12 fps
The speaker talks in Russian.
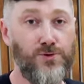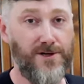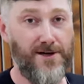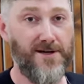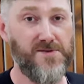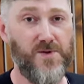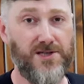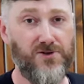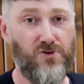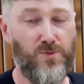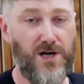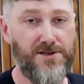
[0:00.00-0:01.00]
Долго я
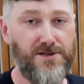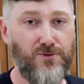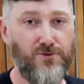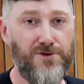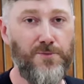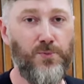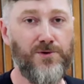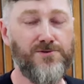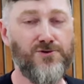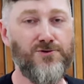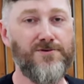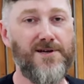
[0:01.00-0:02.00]
рассматривал бахтинку и
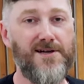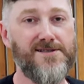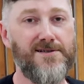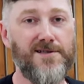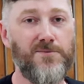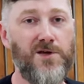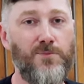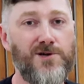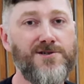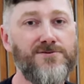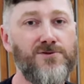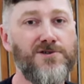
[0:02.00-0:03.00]
понял, что нравится она мне,
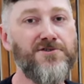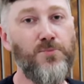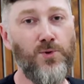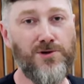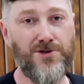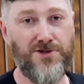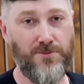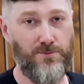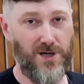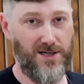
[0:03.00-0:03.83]
пожалуй, даже больше, чем